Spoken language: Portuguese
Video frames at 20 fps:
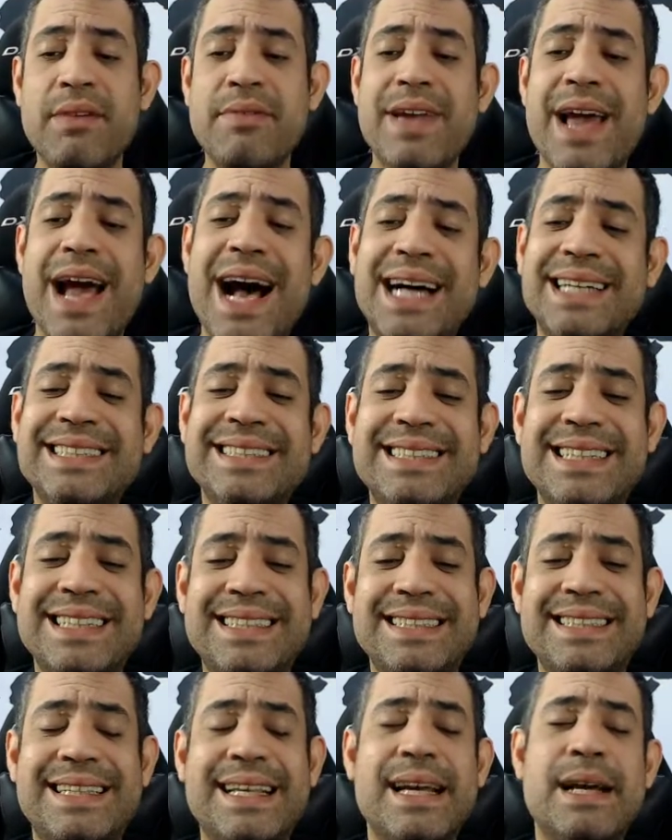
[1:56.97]
Em viagens,
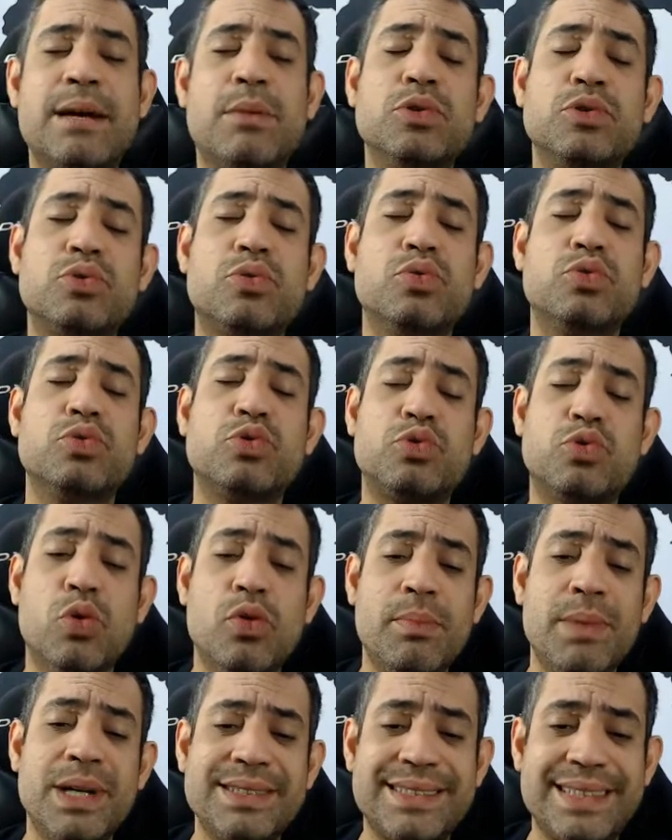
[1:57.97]
esse termo
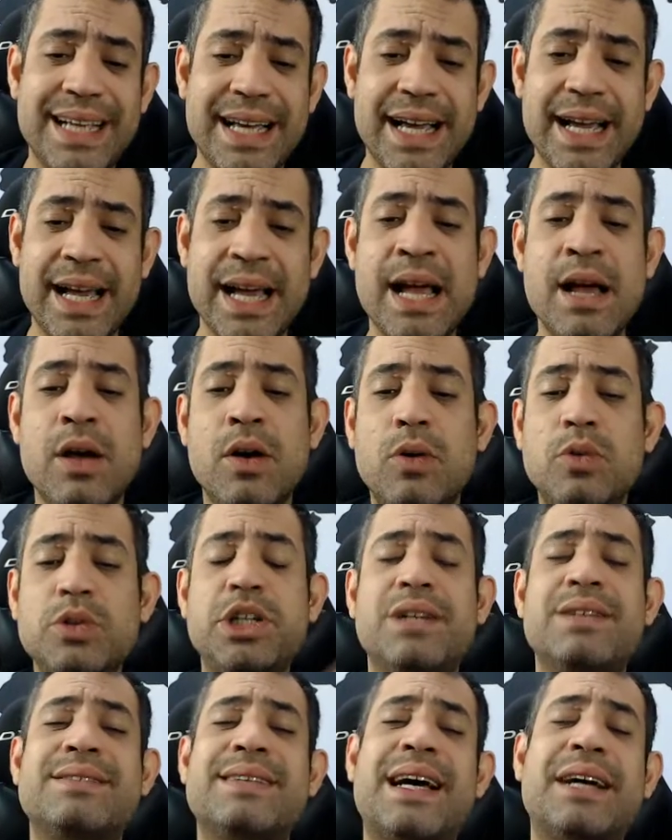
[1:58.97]
costuma ser
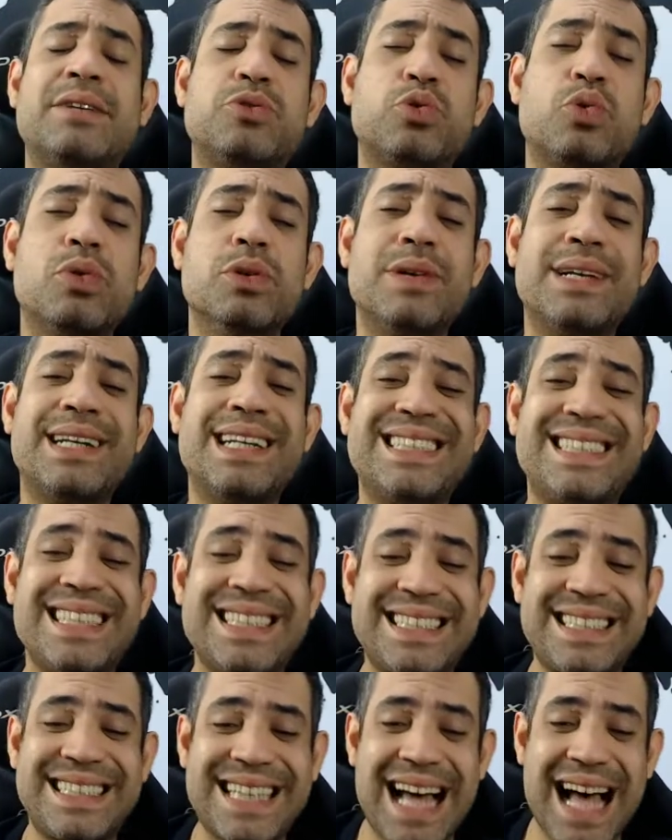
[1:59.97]
utilizado quando é
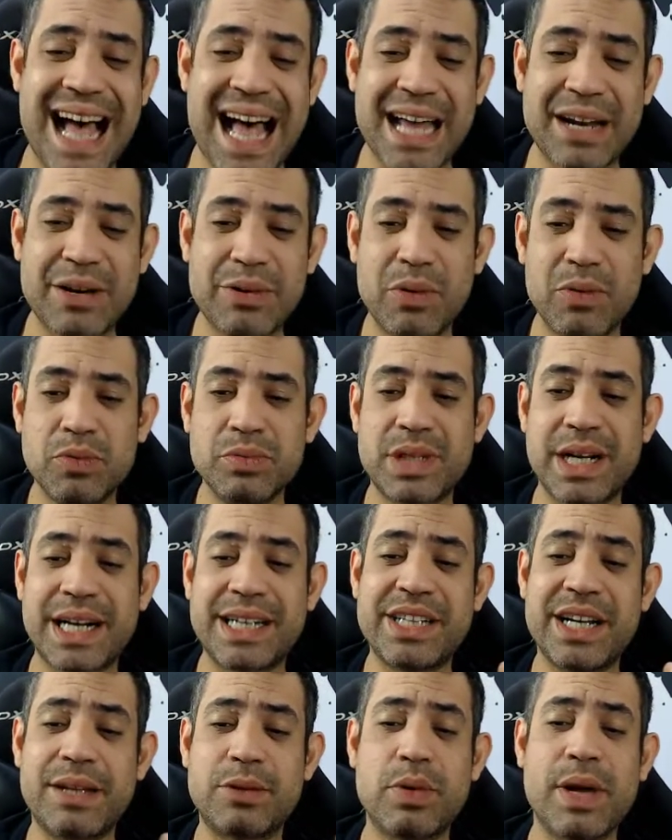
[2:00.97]
necessário um
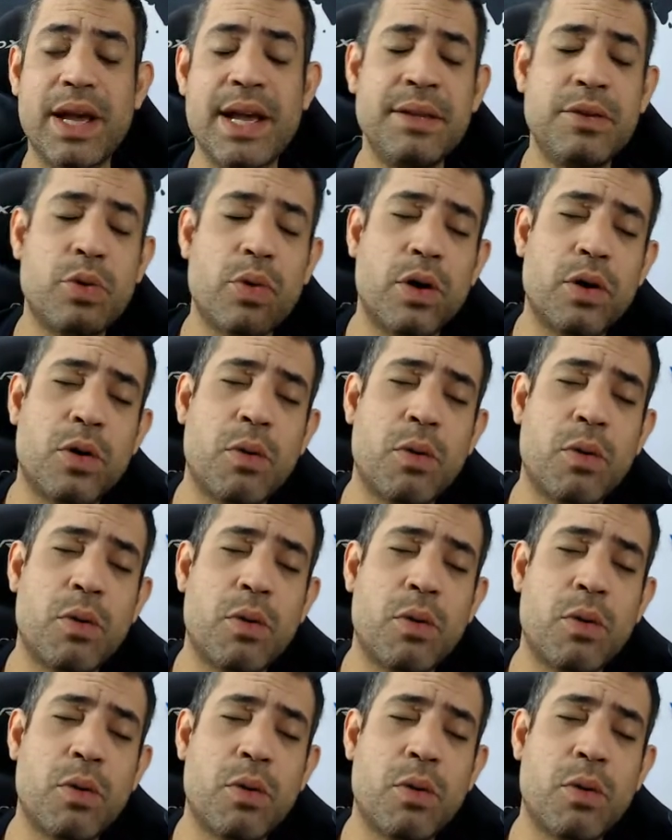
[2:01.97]
trajeto entre o